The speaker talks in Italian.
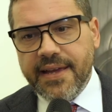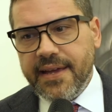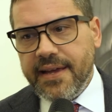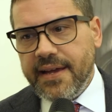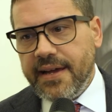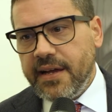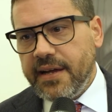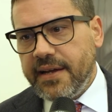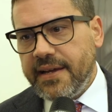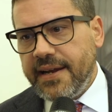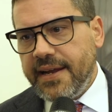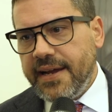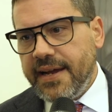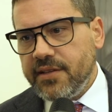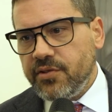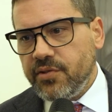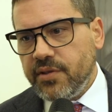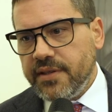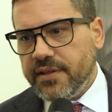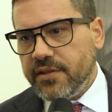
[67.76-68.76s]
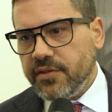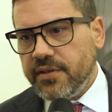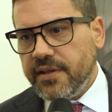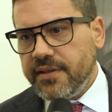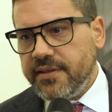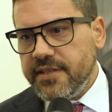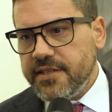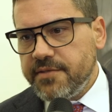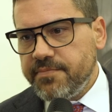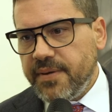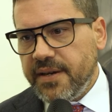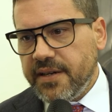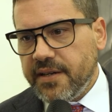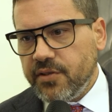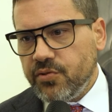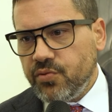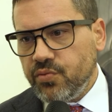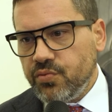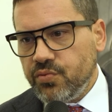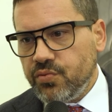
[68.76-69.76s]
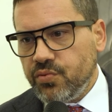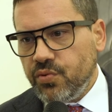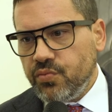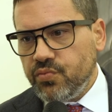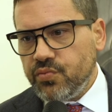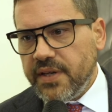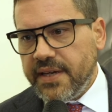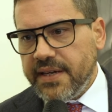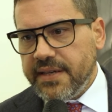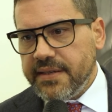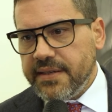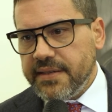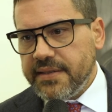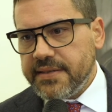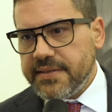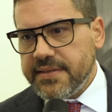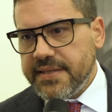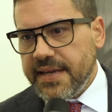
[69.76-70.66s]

e ha creato all'interno del DISPAC tutta una eh,